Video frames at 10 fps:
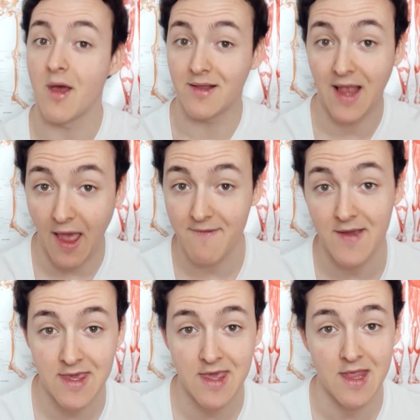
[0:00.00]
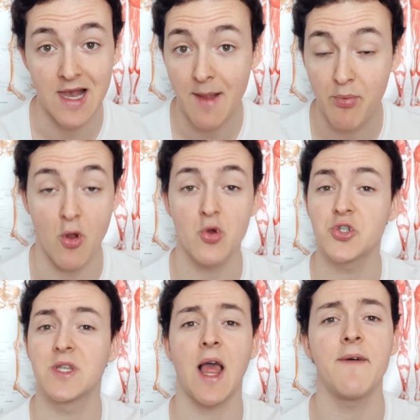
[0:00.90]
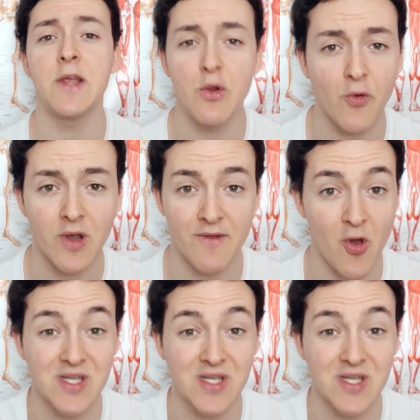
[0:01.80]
travailler la planche, travailler le front lever,